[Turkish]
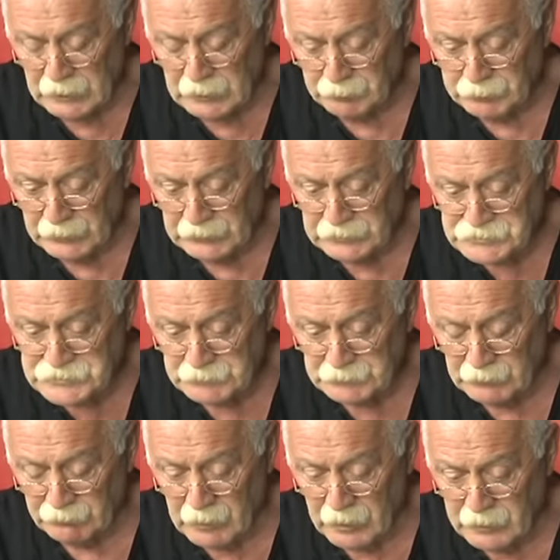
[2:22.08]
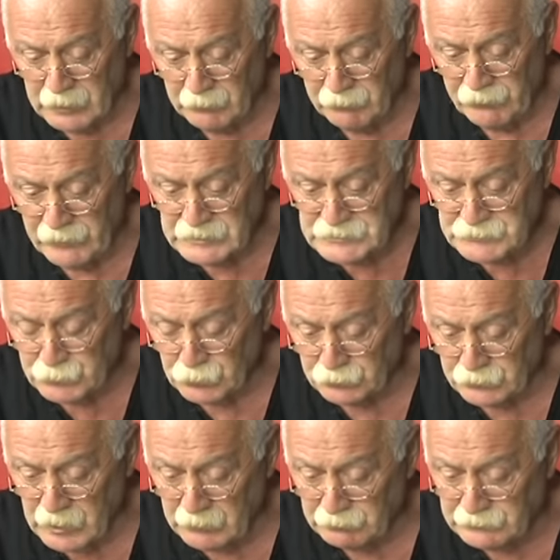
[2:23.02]
paylaşım da var hem
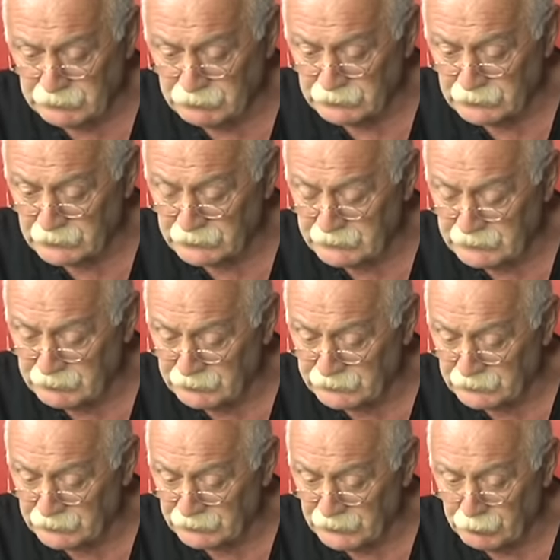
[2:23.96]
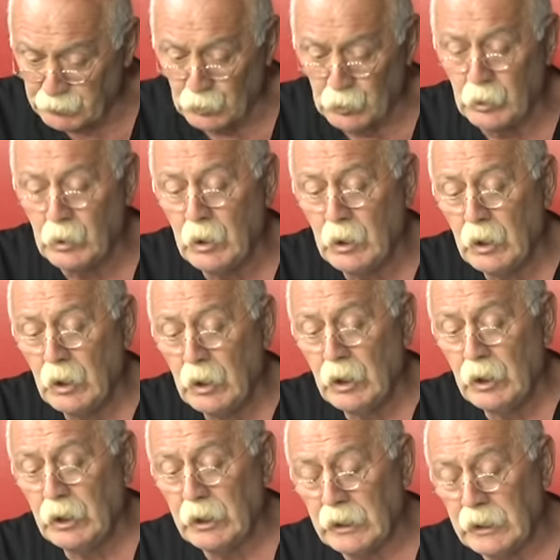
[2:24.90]
Facebook'ta hem Twitter, Twitter'da. Bu
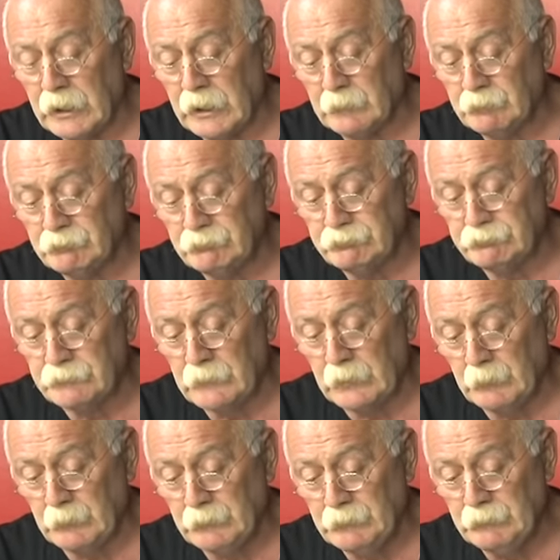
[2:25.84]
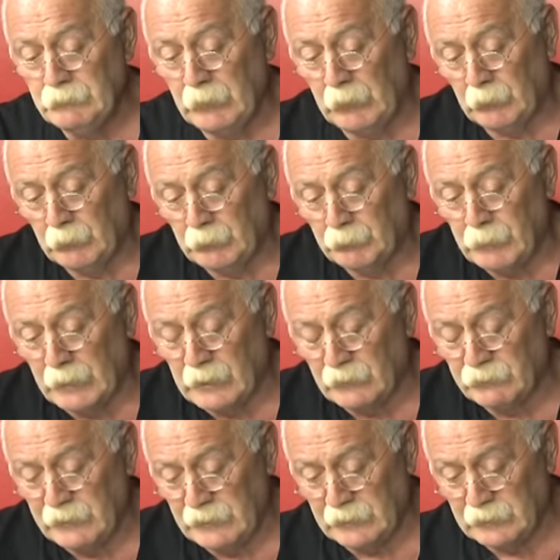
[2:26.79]
e,
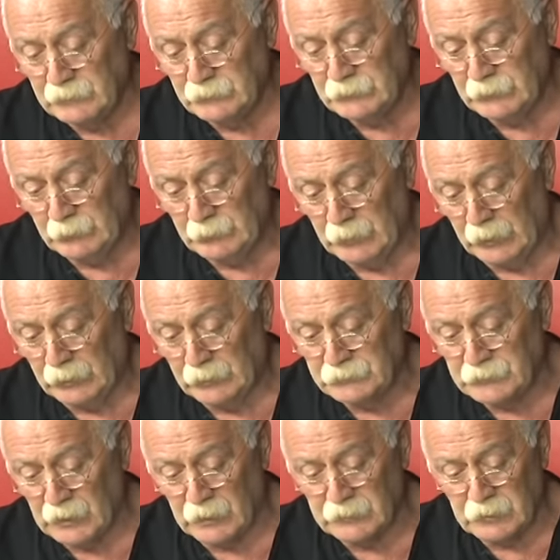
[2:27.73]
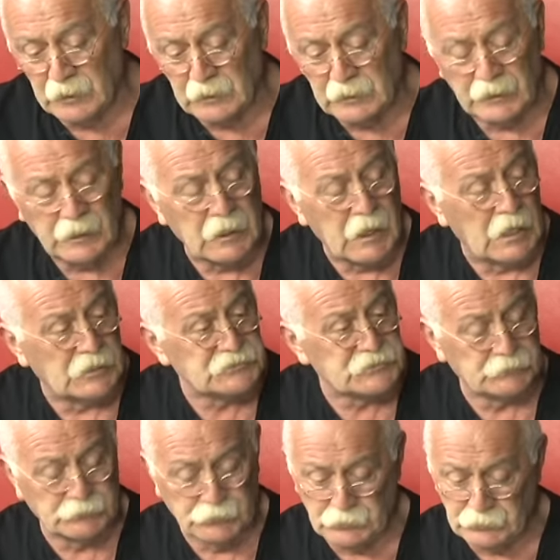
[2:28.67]
bana değil, Tarık Akan'a
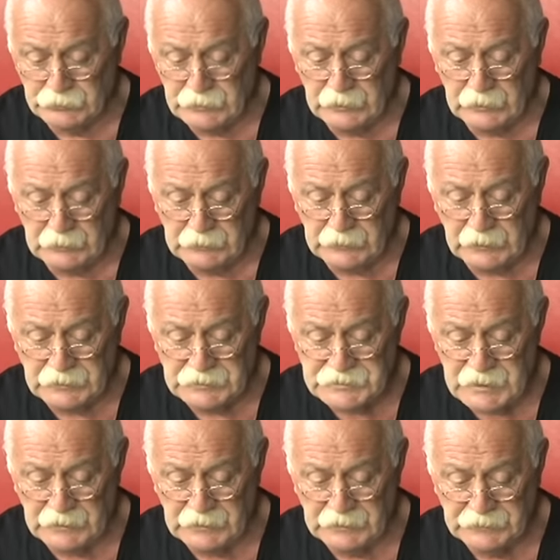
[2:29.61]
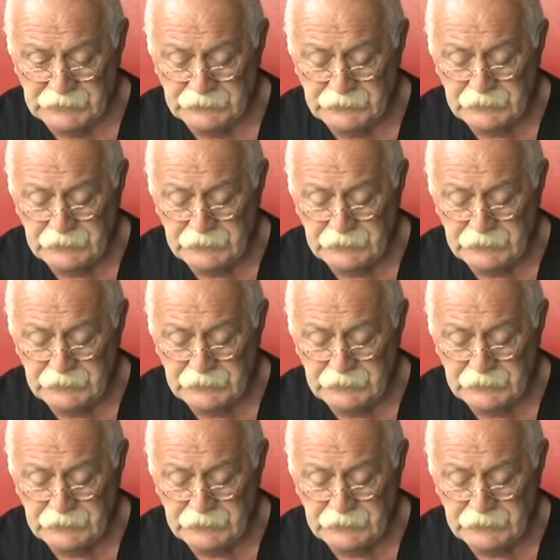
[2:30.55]
karşı bu e, insanlığın